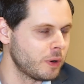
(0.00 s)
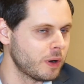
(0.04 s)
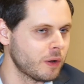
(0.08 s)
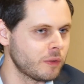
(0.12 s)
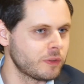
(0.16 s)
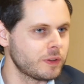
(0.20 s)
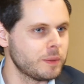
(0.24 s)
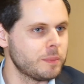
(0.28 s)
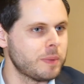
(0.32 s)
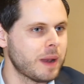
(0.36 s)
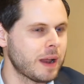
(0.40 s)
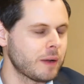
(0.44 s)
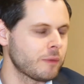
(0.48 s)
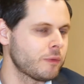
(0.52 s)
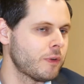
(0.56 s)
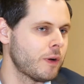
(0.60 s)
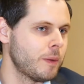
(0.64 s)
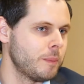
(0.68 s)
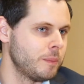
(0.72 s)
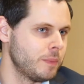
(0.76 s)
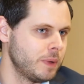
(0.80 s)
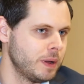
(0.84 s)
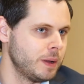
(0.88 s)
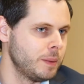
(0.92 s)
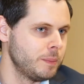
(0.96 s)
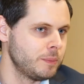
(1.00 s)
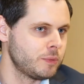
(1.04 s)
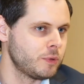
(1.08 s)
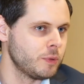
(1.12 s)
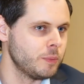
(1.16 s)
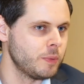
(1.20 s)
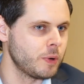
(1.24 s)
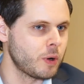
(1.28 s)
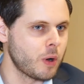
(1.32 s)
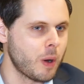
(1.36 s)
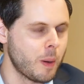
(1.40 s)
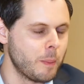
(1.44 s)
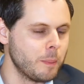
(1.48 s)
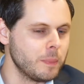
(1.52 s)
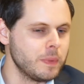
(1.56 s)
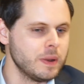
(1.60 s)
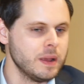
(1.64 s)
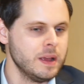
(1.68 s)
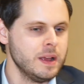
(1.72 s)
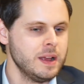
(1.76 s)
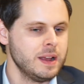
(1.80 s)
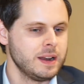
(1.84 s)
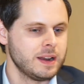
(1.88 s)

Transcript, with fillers: und auf die Plattform ähm, zu bekommen.